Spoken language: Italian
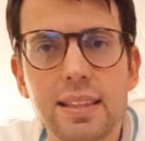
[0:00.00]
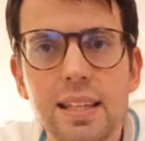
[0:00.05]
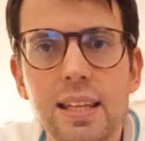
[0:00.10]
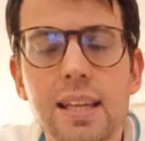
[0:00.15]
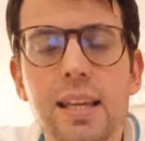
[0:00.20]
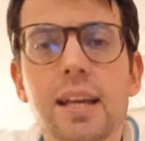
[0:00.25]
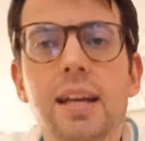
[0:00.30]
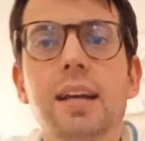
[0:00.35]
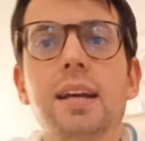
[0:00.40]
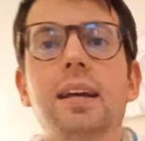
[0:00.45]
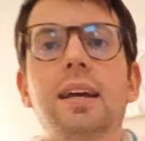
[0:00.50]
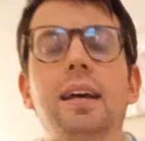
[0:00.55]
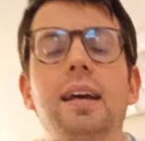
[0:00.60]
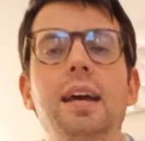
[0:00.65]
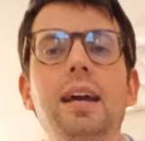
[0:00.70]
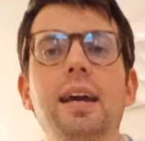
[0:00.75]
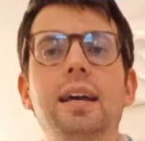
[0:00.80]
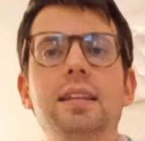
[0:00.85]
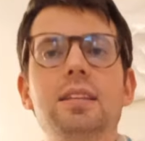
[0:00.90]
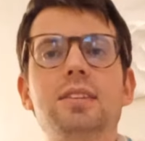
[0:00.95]
ti
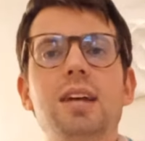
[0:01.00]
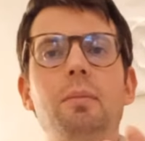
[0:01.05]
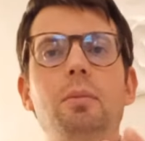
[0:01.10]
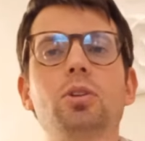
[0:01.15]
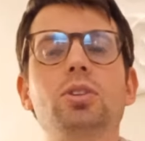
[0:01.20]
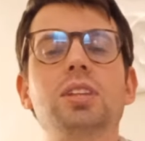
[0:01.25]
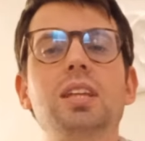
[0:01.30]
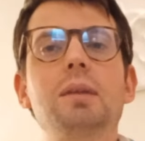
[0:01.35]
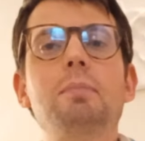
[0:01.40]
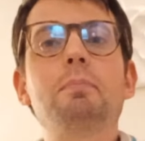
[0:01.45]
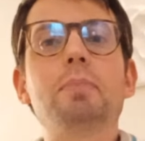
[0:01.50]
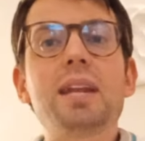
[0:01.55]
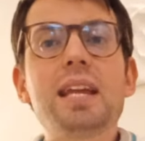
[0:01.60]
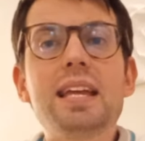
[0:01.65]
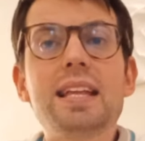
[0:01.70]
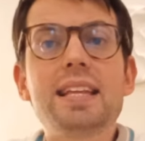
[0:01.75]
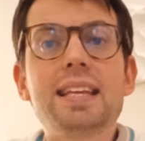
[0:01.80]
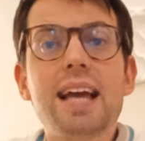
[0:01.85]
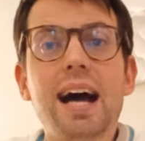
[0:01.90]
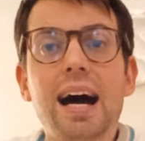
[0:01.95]
eh, diciamo ti
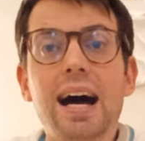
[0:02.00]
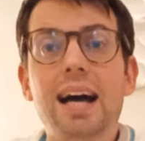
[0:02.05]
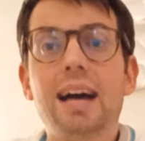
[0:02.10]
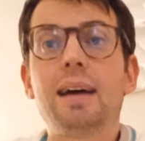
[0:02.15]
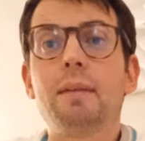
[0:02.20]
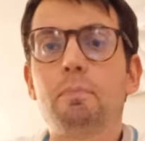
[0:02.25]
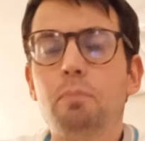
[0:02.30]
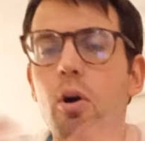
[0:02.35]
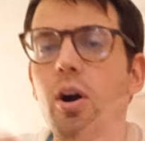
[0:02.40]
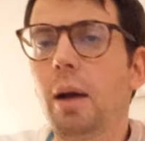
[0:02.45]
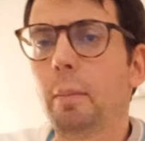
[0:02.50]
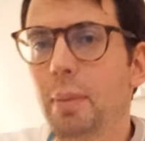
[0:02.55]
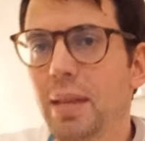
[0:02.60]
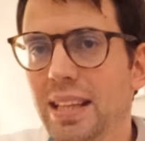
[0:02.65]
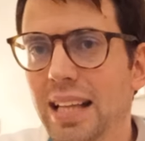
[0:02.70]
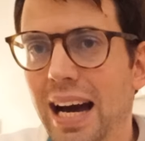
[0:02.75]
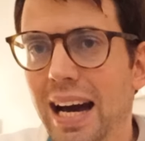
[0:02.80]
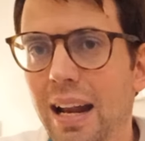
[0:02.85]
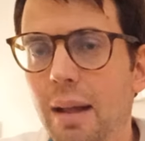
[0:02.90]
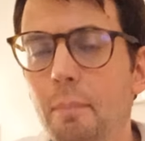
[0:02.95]
imbriglia può
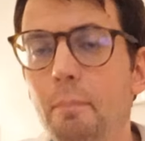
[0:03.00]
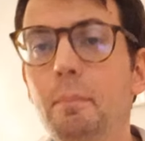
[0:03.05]
capitare,